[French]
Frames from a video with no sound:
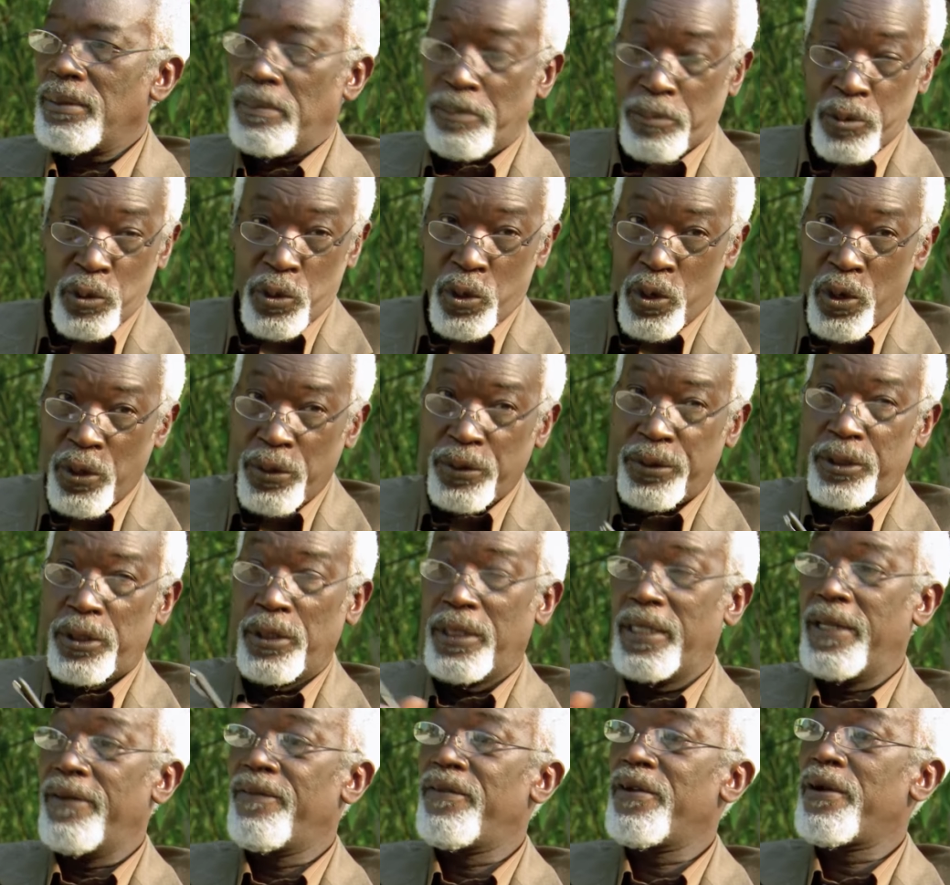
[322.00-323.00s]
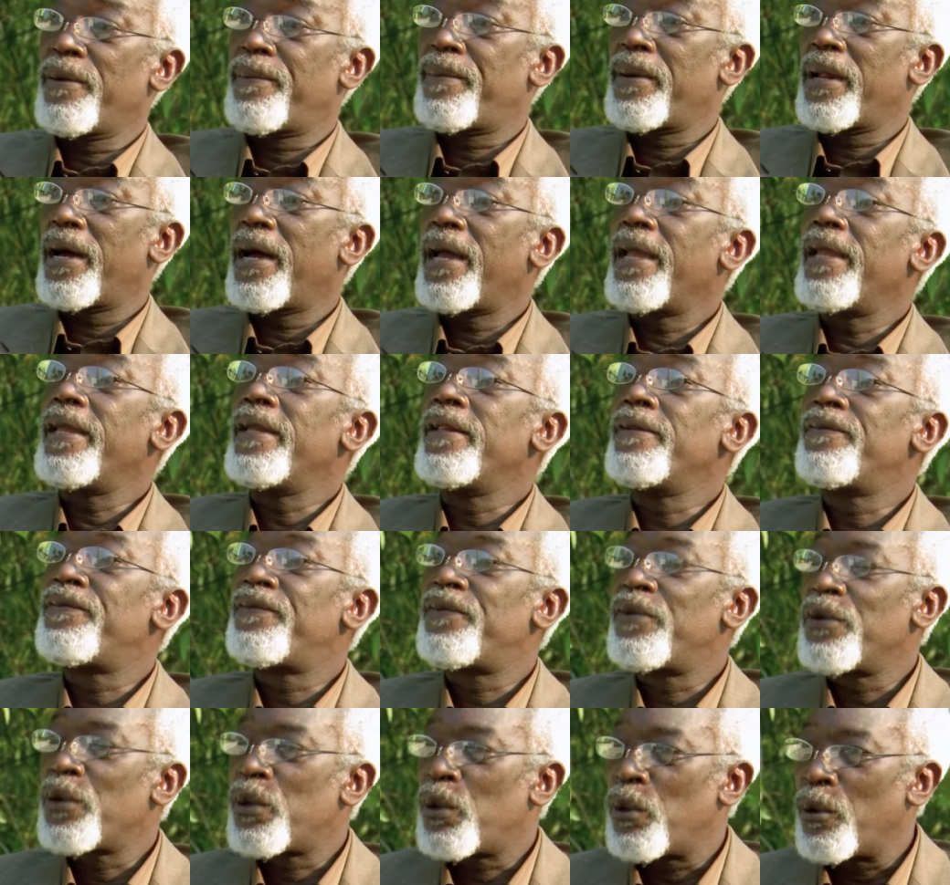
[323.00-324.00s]
Pour qu'on se développe là, il
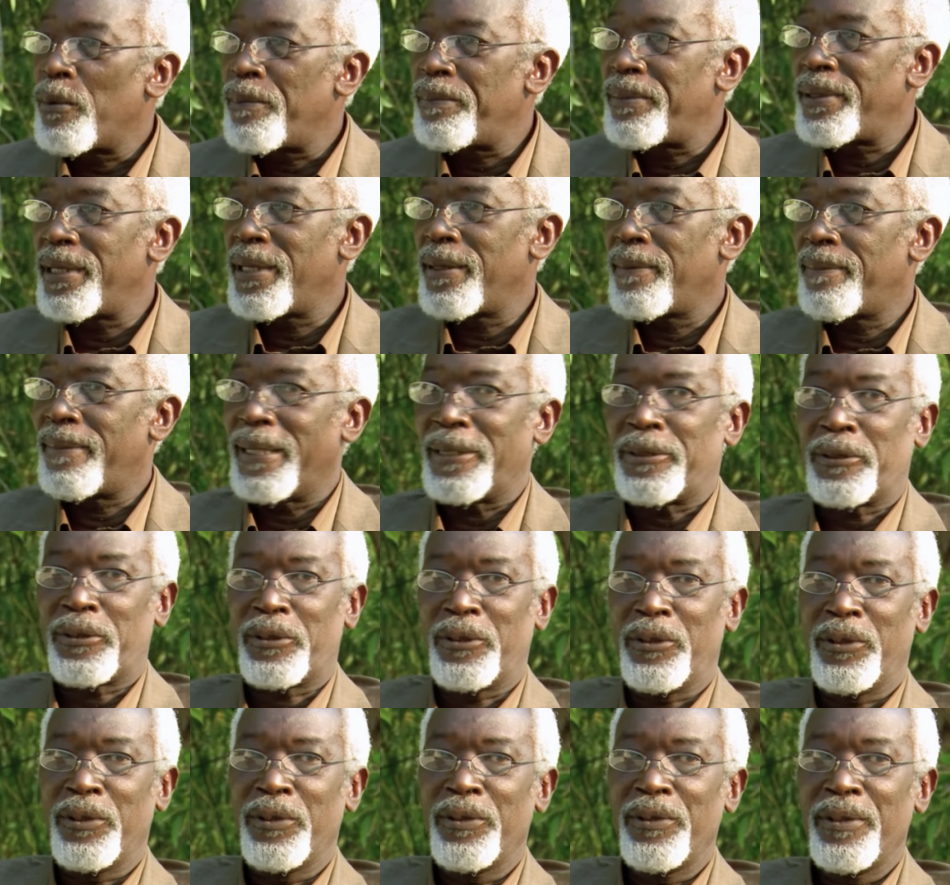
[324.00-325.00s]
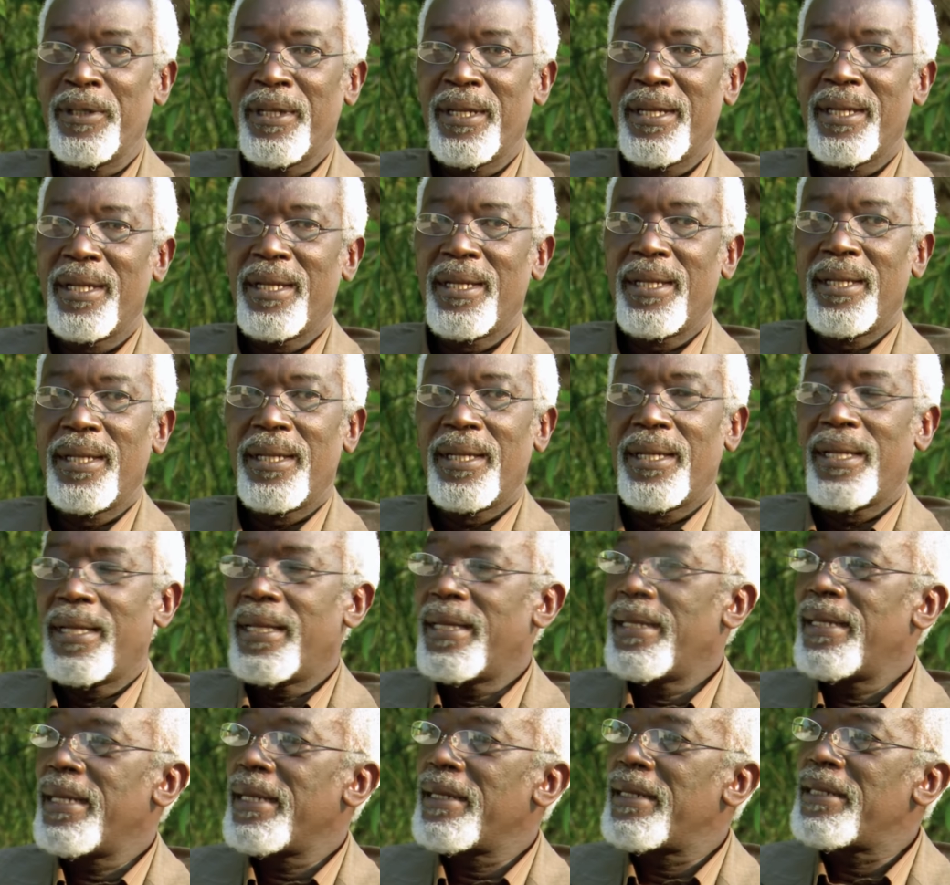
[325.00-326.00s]
faut copier. Parce que
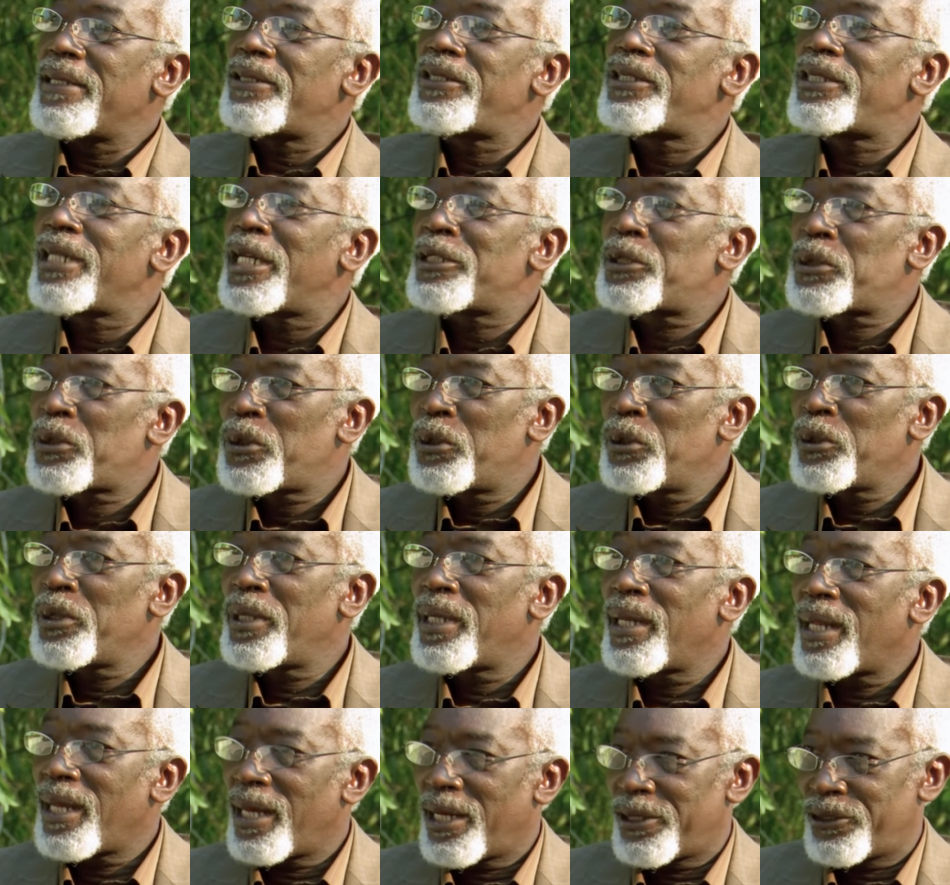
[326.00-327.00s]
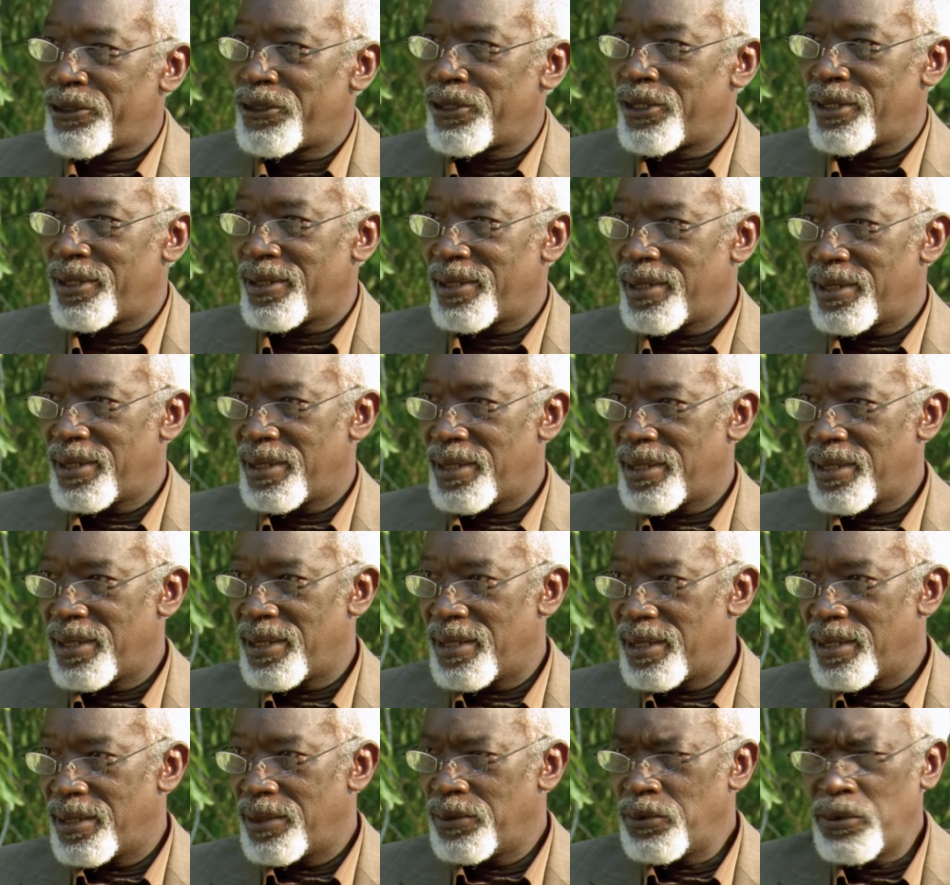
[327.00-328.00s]
les recherches coûtent de l'argent.
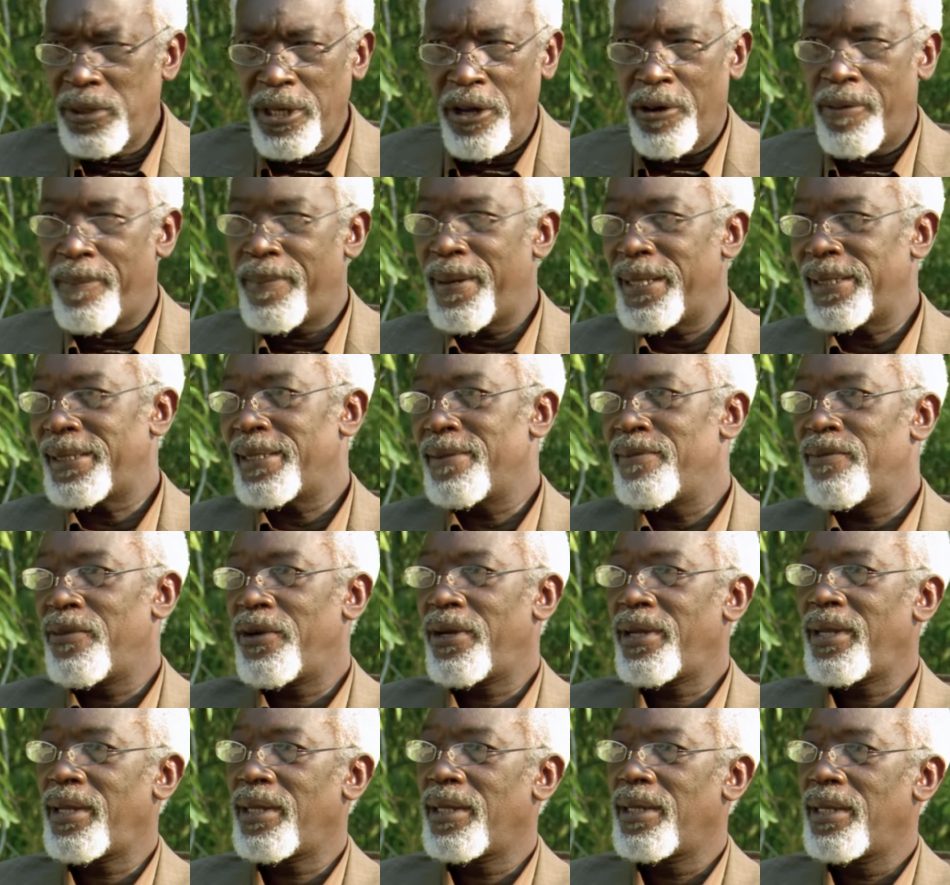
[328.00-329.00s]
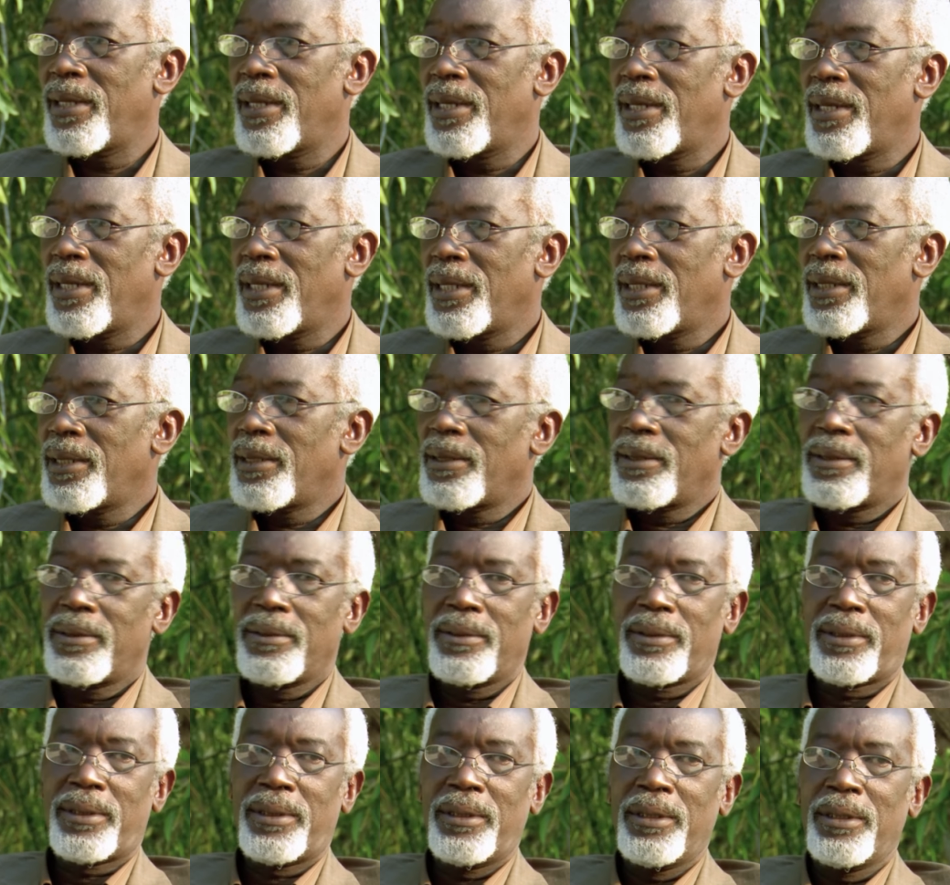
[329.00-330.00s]
Nous n'avons pas ces moyens.
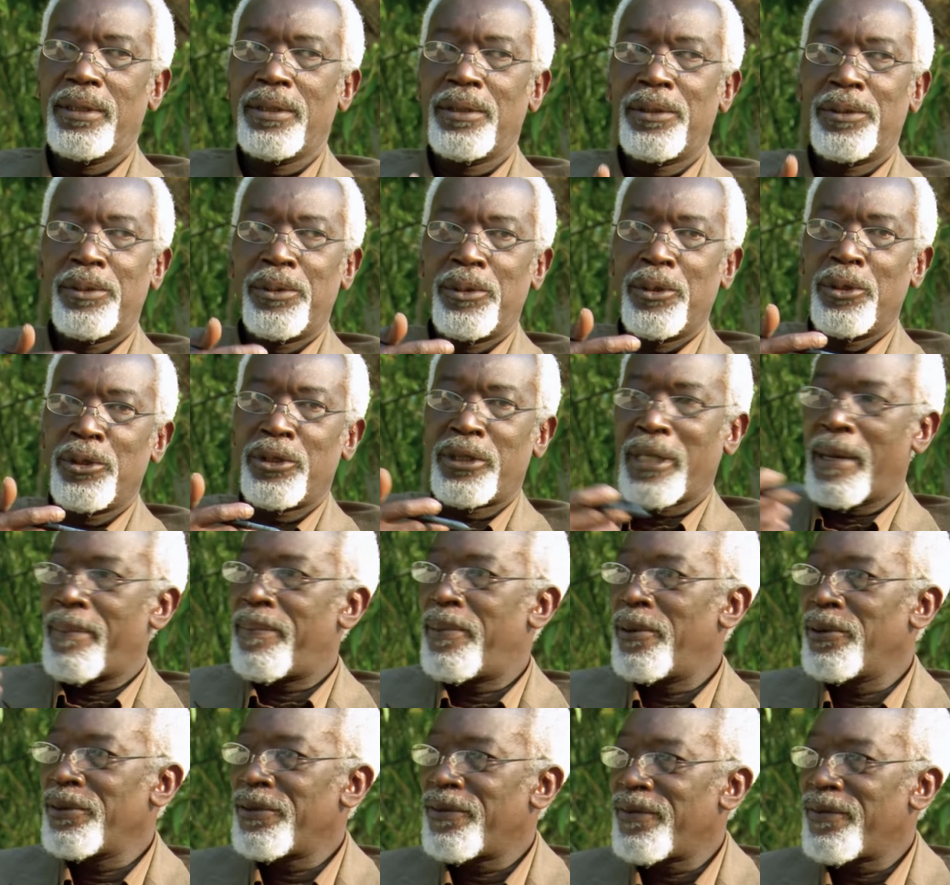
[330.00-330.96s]
Si le Japon